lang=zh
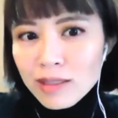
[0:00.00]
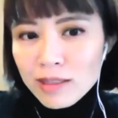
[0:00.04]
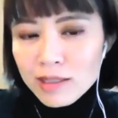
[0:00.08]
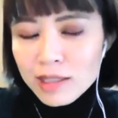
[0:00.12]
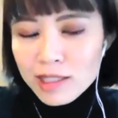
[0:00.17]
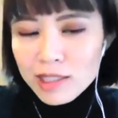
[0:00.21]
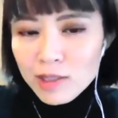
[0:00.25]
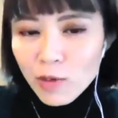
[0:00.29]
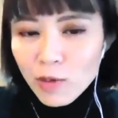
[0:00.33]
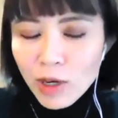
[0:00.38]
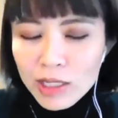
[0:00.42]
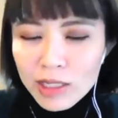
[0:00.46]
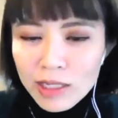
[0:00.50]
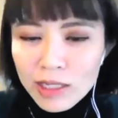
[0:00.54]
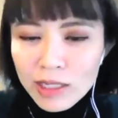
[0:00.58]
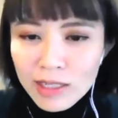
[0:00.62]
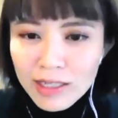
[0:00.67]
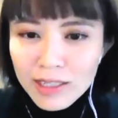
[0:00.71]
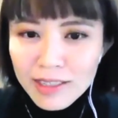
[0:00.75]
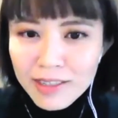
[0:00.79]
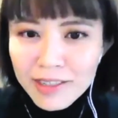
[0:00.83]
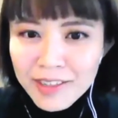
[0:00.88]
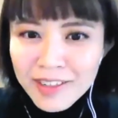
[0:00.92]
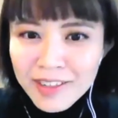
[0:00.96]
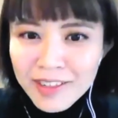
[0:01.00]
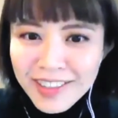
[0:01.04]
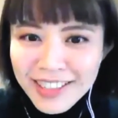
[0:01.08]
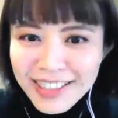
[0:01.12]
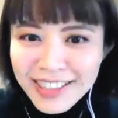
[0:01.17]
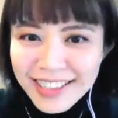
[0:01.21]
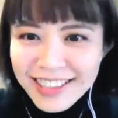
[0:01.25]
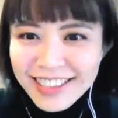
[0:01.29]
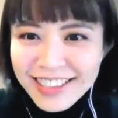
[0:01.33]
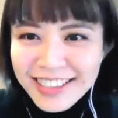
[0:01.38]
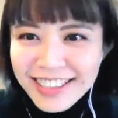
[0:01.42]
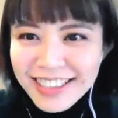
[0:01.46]
喜欢
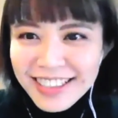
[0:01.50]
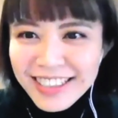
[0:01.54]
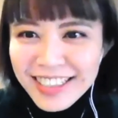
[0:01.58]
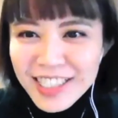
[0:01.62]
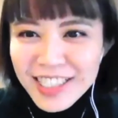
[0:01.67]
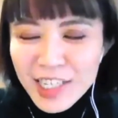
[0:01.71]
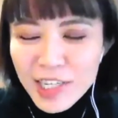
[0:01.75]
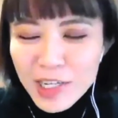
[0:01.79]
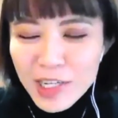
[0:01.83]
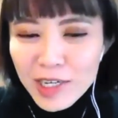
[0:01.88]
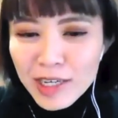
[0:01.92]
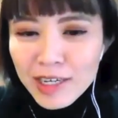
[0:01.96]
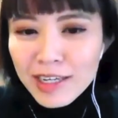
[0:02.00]
你。